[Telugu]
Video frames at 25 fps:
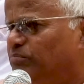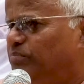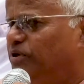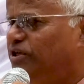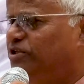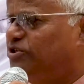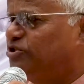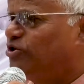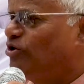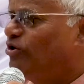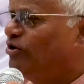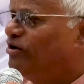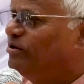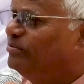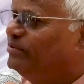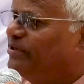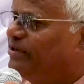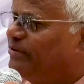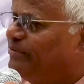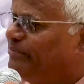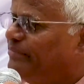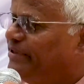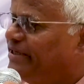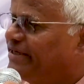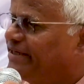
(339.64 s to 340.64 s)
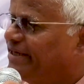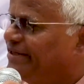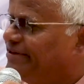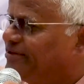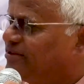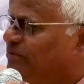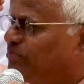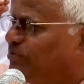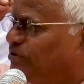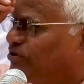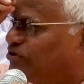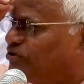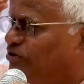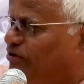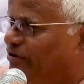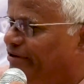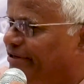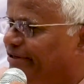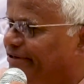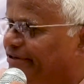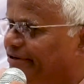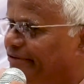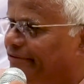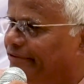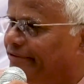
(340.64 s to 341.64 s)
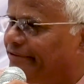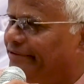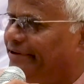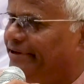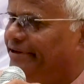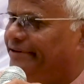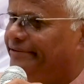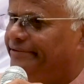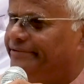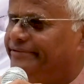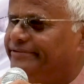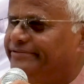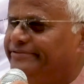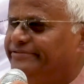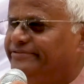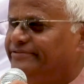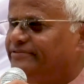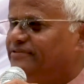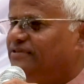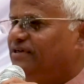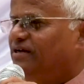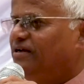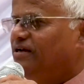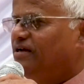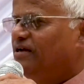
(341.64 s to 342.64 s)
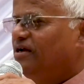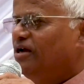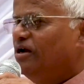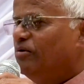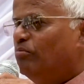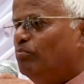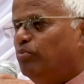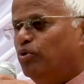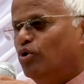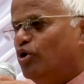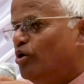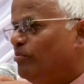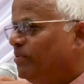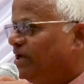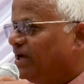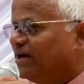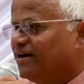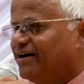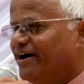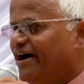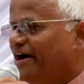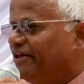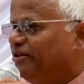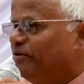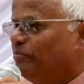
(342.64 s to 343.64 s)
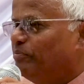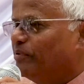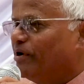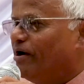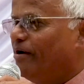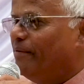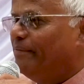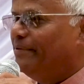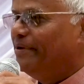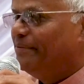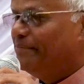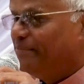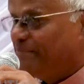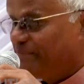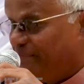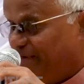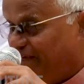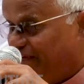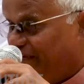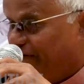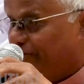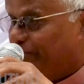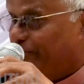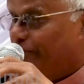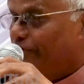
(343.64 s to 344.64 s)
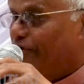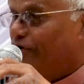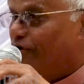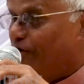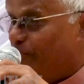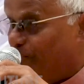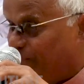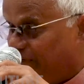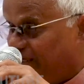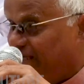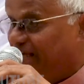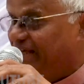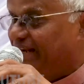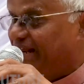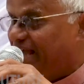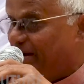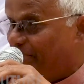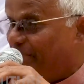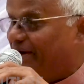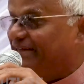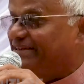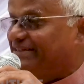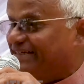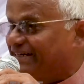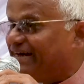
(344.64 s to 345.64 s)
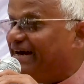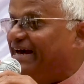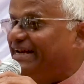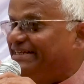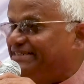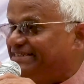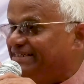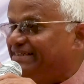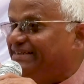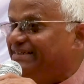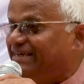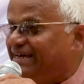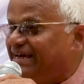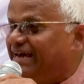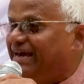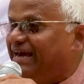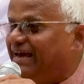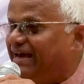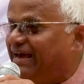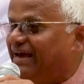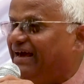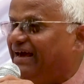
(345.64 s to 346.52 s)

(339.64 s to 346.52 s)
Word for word: పిచ్చోళ్ళు మీరు మీకు అంత పిచ్చోళ్ళు ఇంకెవరూ లేరు భూమికి కాదు ప్రాబ్లం మీకు మీరే బతకాల్సింది